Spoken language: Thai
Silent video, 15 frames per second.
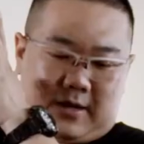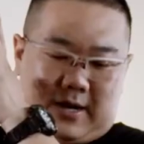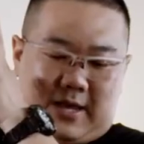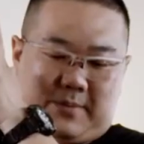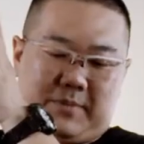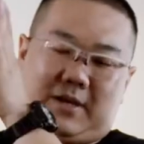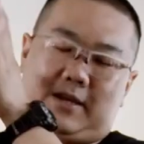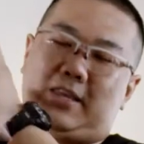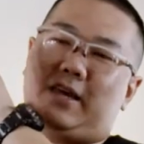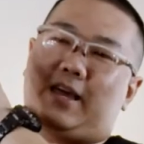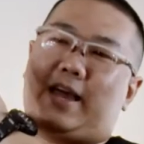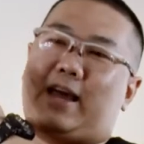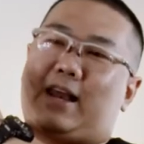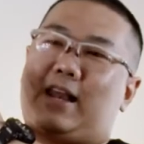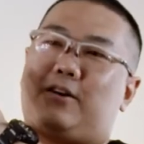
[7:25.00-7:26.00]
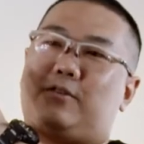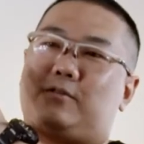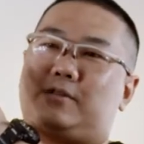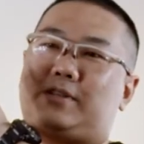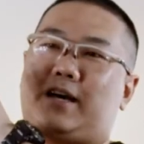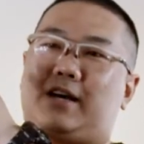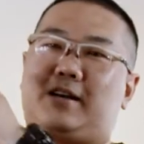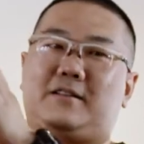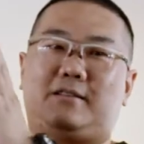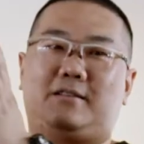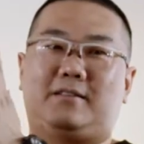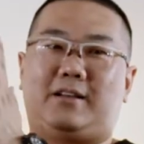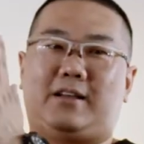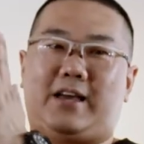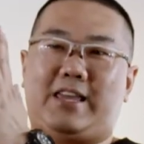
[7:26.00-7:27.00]
กล้ามเนื้อที่แขนเราจะ
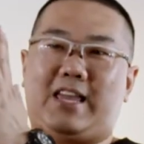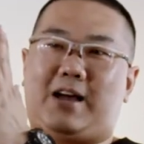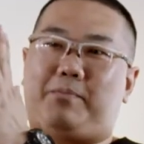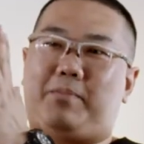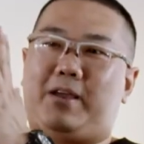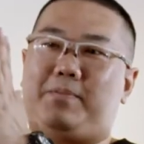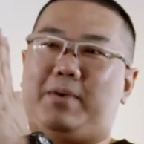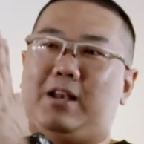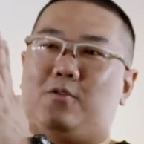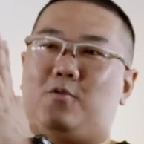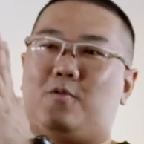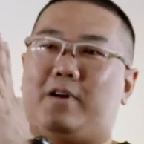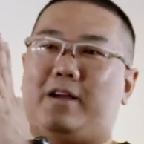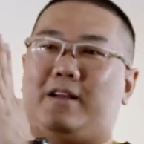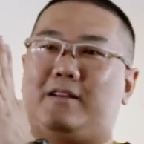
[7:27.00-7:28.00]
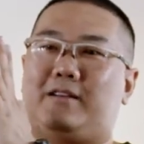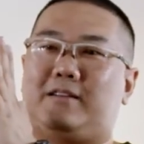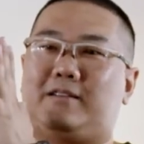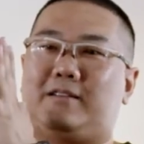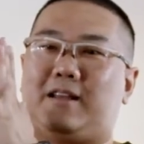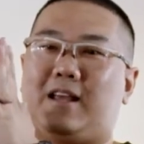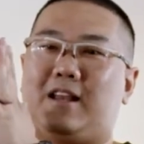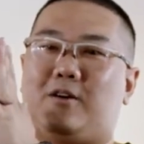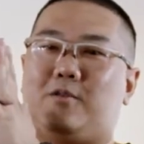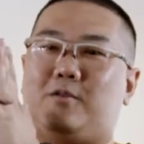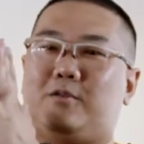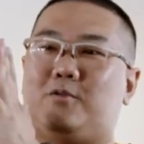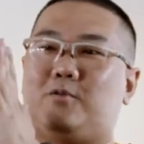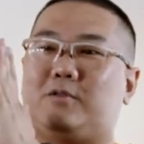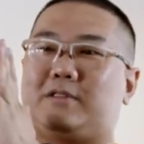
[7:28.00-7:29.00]
ขยับให้เป็นรูปถ้าเรา
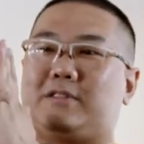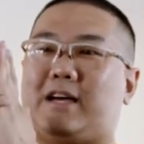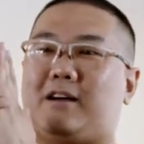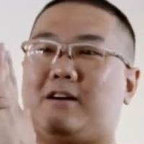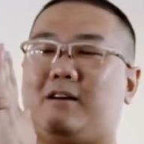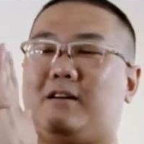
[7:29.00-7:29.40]
ดูจาก